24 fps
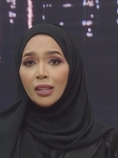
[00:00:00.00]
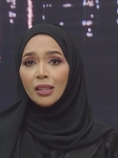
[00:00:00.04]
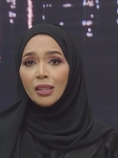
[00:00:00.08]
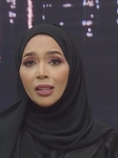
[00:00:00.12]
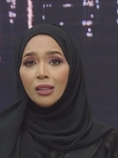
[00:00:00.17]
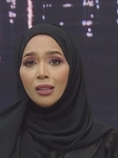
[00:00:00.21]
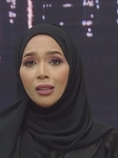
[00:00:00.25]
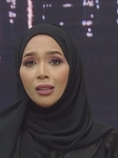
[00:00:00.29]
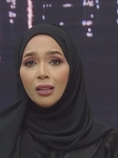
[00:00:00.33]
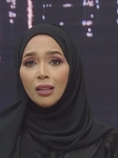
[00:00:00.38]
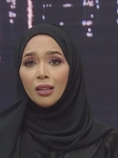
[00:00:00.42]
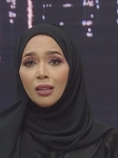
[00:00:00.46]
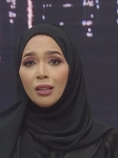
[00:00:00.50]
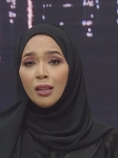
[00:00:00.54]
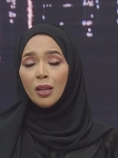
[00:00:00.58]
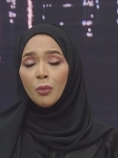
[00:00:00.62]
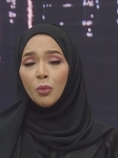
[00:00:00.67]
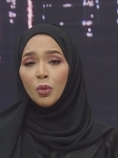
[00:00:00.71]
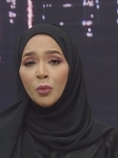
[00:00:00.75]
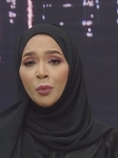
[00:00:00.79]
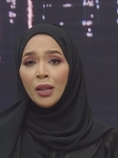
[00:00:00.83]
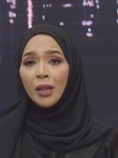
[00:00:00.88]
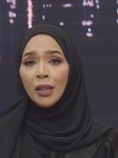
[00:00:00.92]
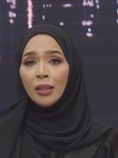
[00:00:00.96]
إذا
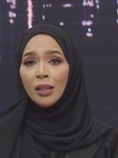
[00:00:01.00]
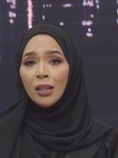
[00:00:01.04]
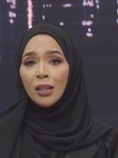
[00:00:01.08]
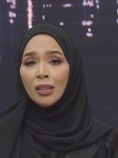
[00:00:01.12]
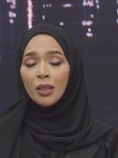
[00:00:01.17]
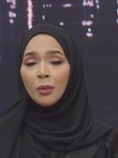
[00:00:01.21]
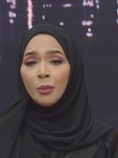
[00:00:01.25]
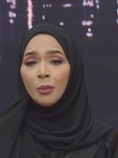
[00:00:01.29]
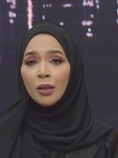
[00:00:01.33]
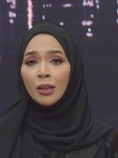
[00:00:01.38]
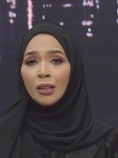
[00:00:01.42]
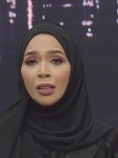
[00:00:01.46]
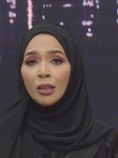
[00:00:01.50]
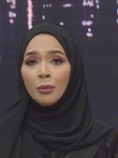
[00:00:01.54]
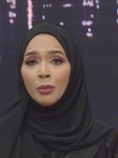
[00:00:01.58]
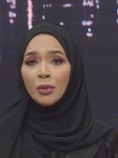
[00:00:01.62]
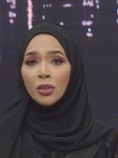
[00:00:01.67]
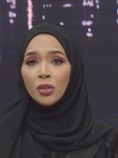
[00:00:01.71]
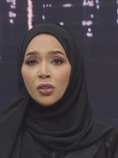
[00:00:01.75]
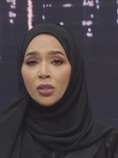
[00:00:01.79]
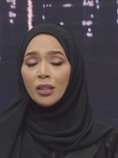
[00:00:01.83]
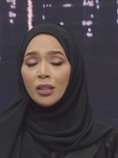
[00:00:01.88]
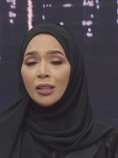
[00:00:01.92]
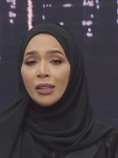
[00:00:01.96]
لابد بأن هذا
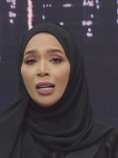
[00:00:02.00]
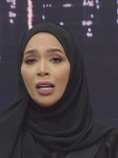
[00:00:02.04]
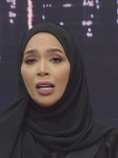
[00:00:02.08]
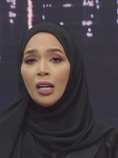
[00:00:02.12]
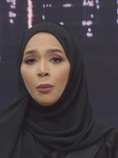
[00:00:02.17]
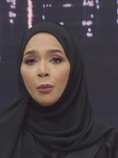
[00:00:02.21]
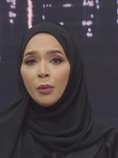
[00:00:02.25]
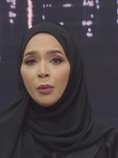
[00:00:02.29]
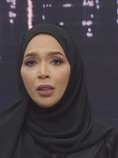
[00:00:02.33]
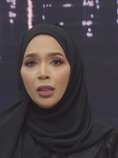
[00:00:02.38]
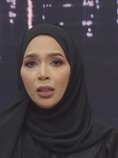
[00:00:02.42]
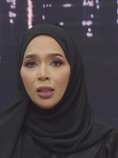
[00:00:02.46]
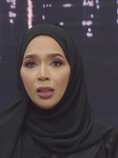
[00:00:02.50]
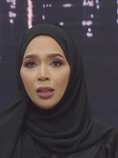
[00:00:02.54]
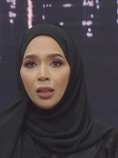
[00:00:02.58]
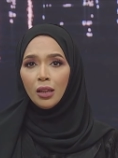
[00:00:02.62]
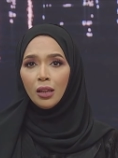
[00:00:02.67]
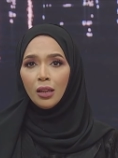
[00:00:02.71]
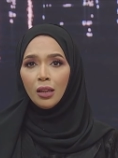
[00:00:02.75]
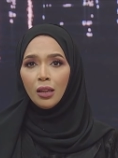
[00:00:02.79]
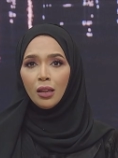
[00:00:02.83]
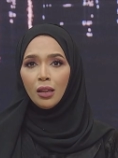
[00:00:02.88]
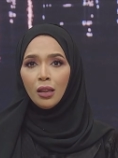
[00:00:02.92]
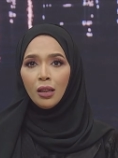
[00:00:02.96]
البرنامج يحمل
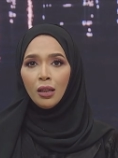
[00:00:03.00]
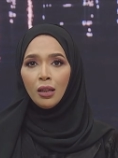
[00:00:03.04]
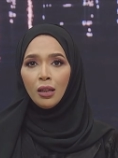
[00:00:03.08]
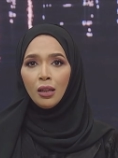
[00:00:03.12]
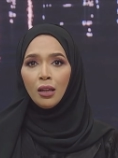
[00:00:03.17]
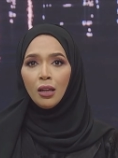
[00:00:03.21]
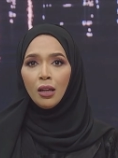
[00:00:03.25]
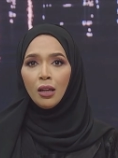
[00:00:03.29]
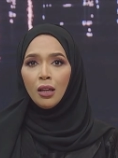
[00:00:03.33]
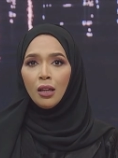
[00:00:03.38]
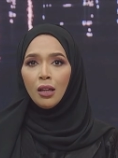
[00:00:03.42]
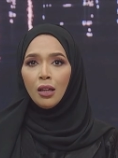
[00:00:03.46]
آه،